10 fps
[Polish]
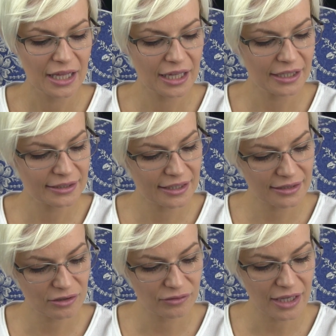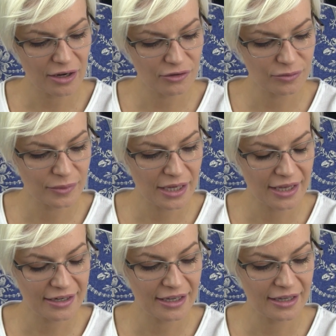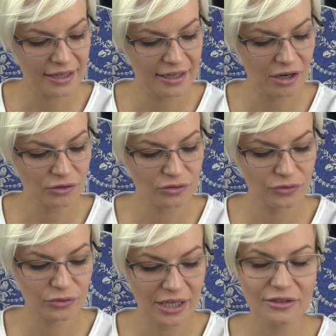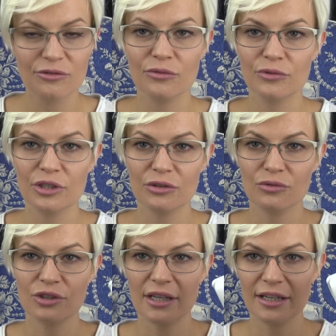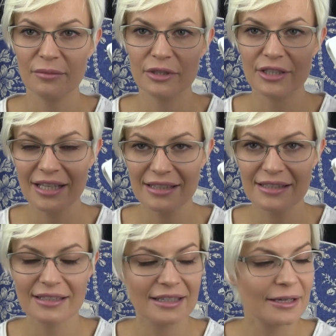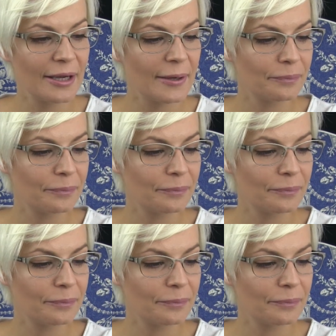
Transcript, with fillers: E, I te są na rozmiar e, od 12 do 24 miesięcy.